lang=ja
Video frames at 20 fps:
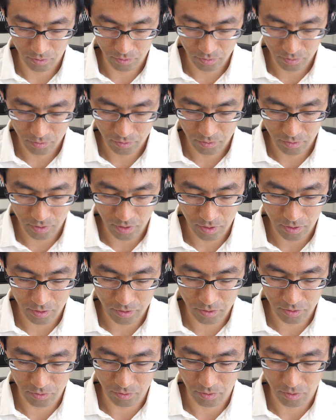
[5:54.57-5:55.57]
ん
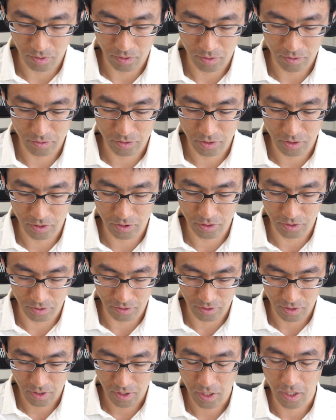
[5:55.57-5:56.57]
?70 か。違う違う違
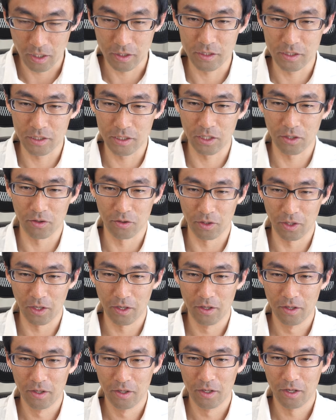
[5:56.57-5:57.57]
う。80
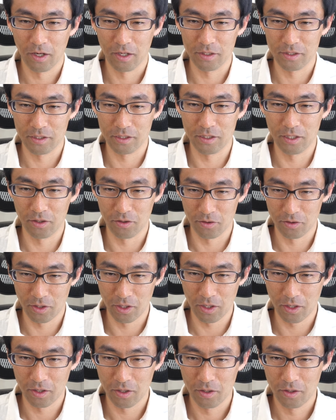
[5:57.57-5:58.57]
ね。80
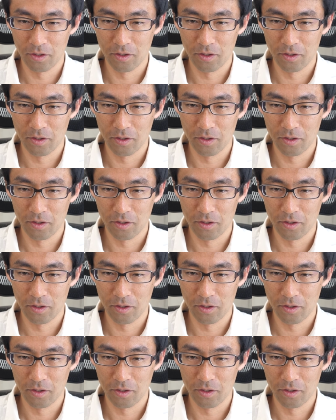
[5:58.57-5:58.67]
で。